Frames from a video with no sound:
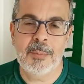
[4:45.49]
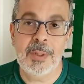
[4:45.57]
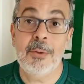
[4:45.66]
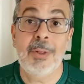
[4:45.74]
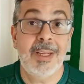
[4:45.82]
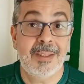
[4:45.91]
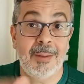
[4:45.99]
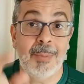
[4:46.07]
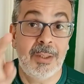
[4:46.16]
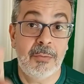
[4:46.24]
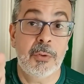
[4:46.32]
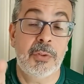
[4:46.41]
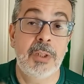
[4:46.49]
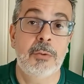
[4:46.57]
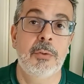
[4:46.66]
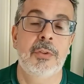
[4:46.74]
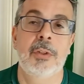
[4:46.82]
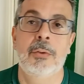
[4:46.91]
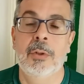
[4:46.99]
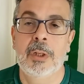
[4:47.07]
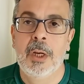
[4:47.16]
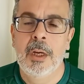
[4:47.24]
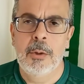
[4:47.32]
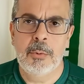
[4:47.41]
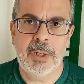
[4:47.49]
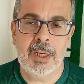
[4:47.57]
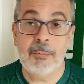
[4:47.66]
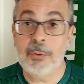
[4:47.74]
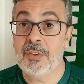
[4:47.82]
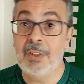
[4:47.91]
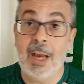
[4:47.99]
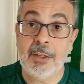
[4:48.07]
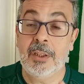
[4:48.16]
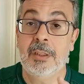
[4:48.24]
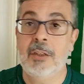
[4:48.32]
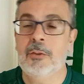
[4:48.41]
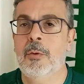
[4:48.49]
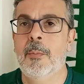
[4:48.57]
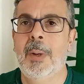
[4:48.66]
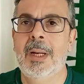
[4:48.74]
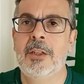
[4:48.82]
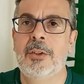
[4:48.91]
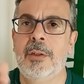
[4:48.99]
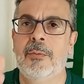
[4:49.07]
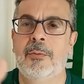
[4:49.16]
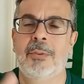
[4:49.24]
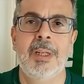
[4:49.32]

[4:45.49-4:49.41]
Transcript: Mas eu queria saber de você, torcedor, o que, que você acha desse comparativo.